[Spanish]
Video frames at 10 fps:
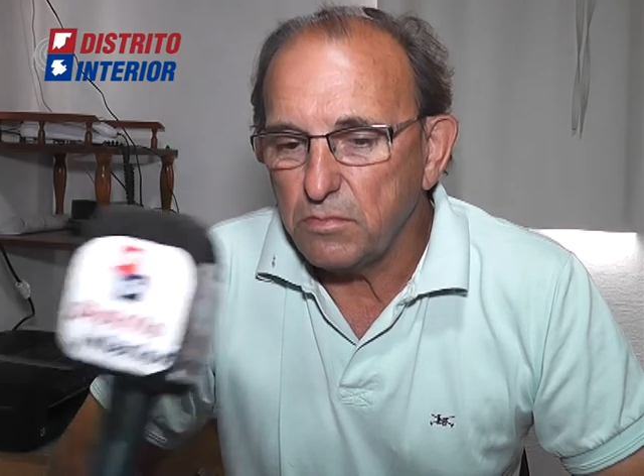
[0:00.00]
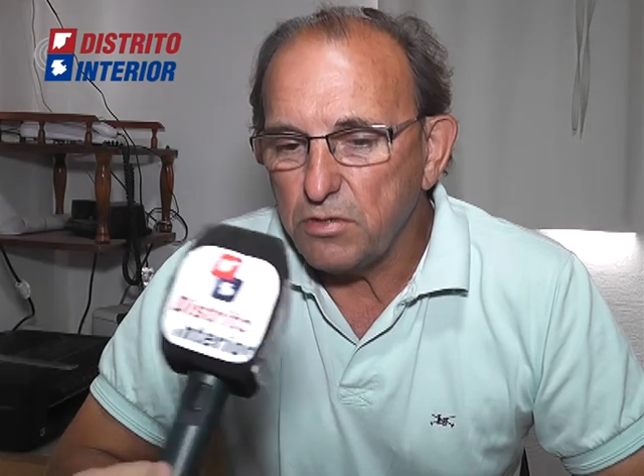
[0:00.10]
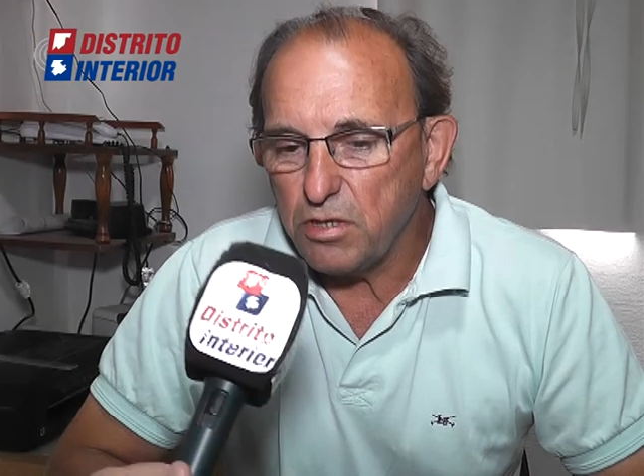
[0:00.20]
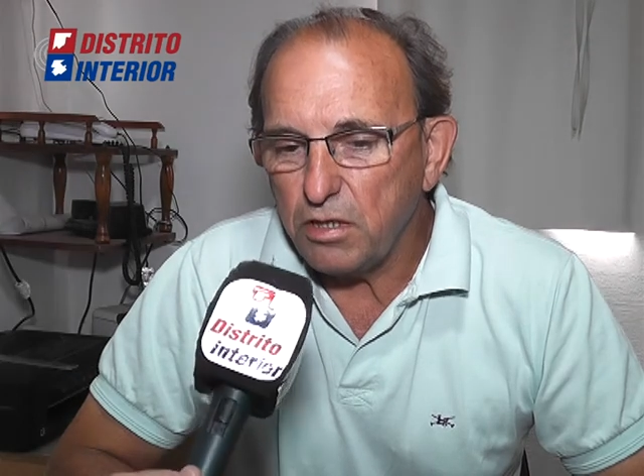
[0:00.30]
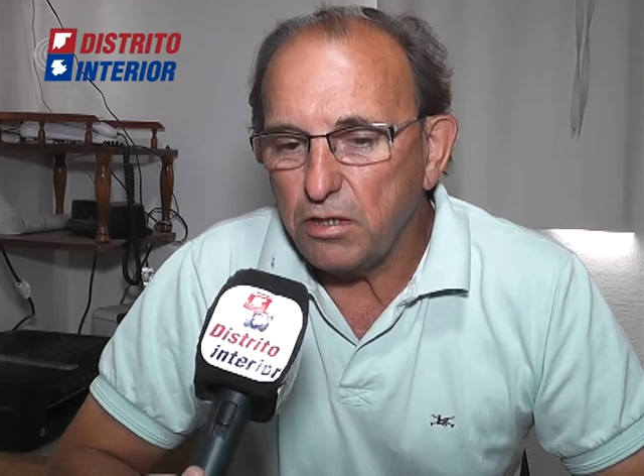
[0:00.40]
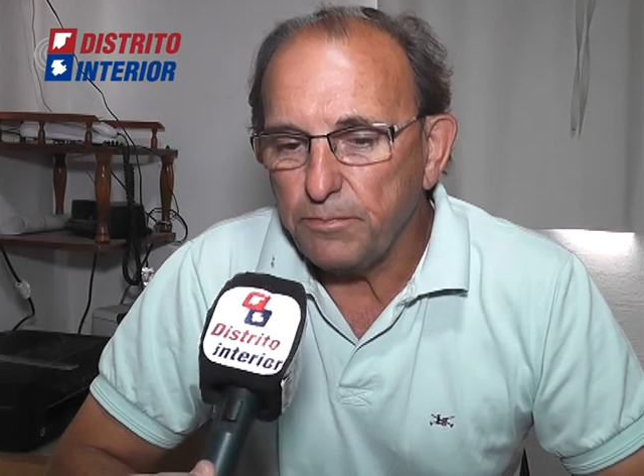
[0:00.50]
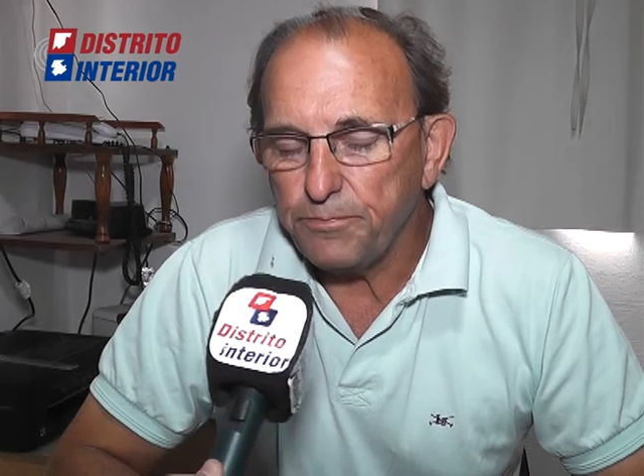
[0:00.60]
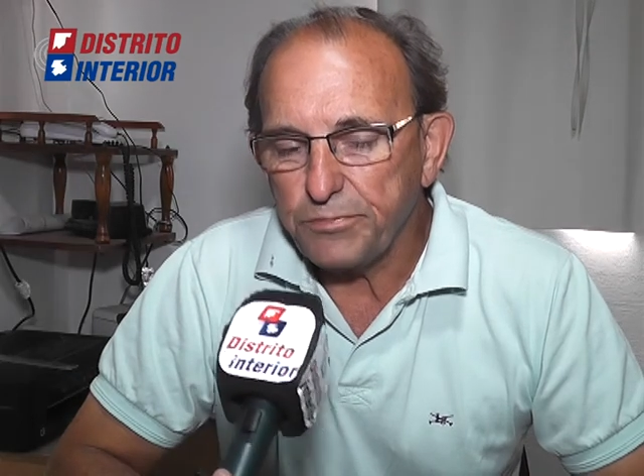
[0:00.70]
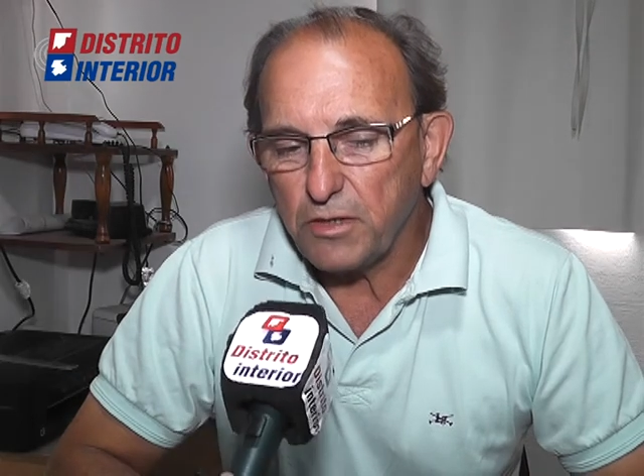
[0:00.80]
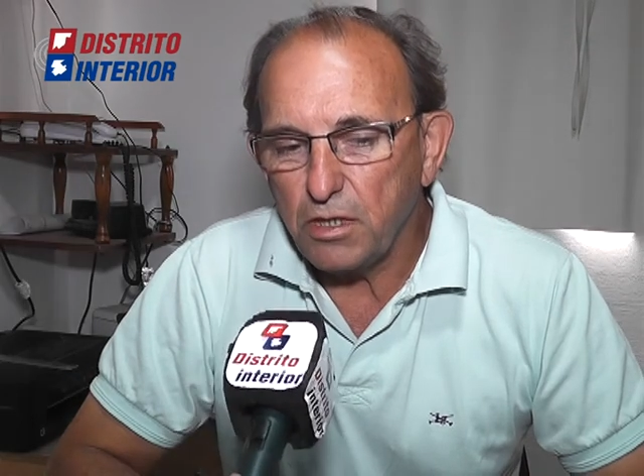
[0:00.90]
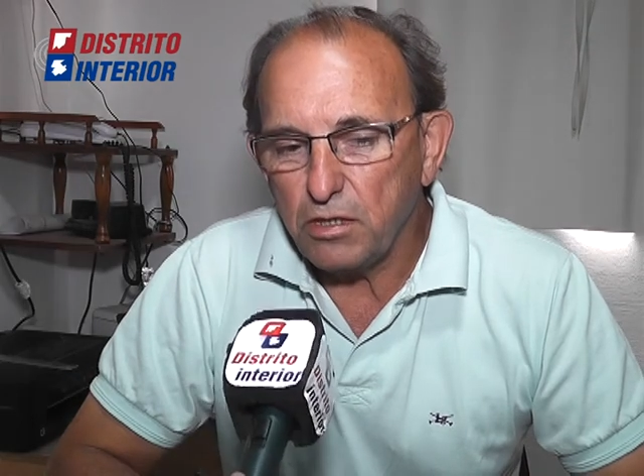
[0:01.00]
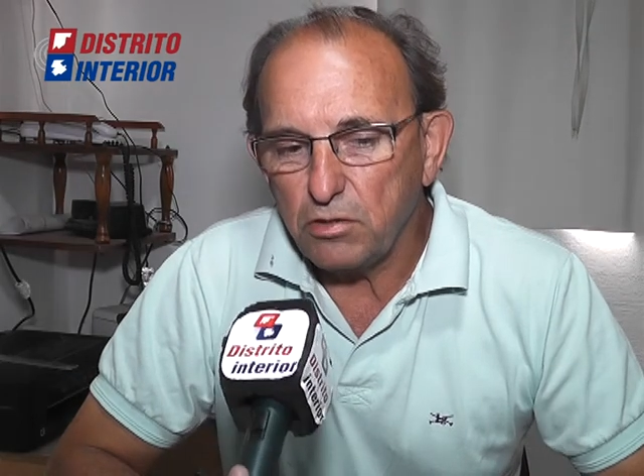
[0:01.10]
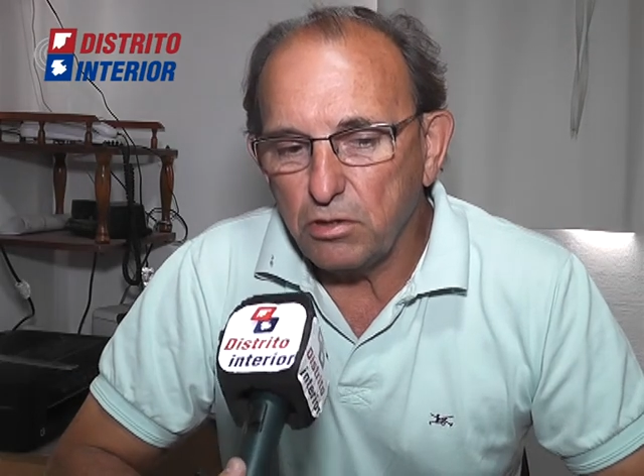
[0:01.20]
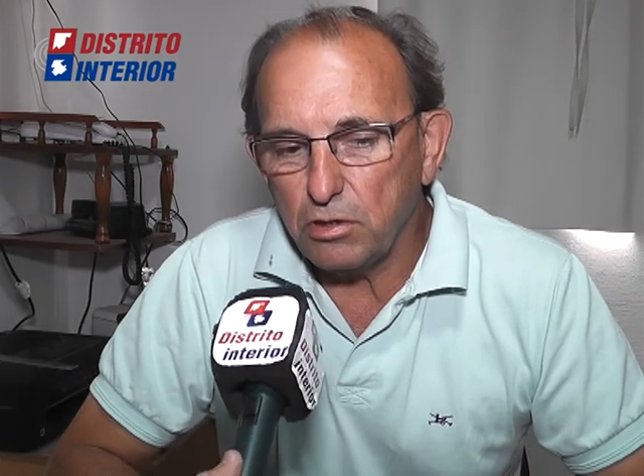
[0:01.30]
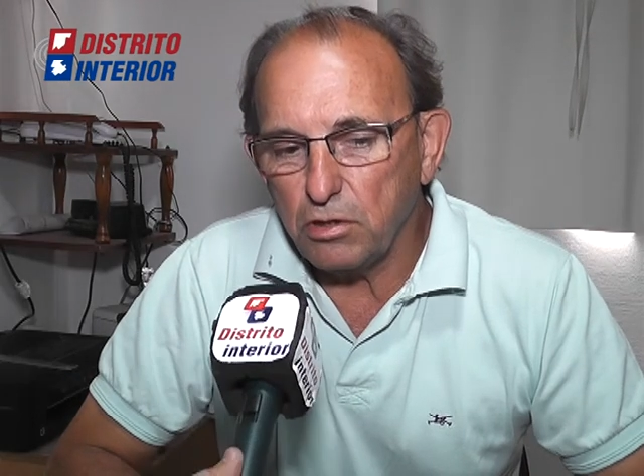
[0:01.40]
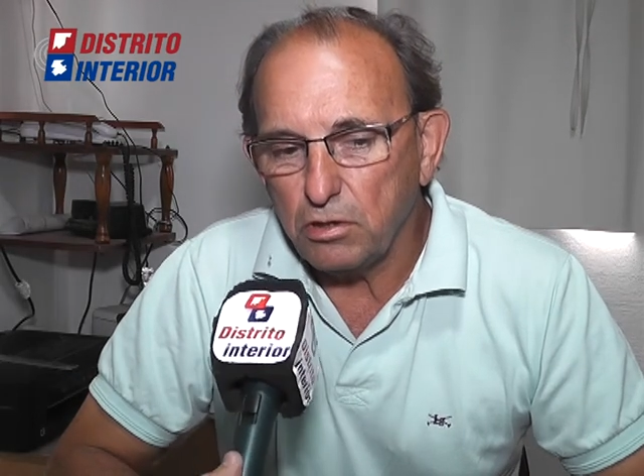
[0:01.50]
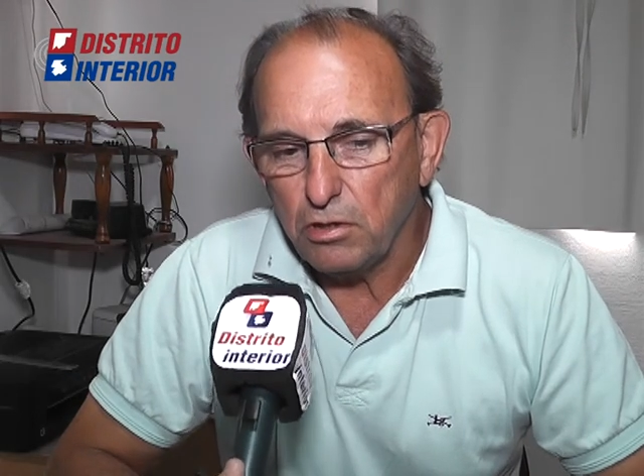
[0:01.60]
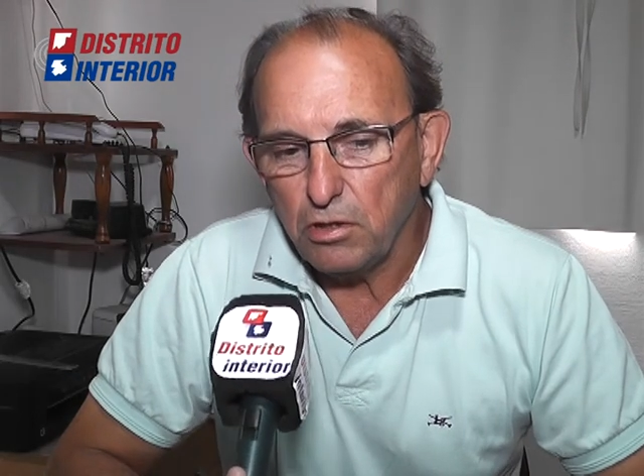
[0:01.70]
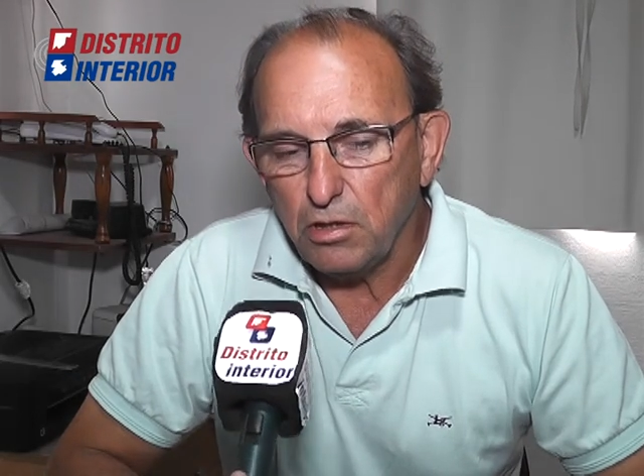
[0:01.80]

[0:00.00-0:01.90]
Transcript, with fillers: Sí, esto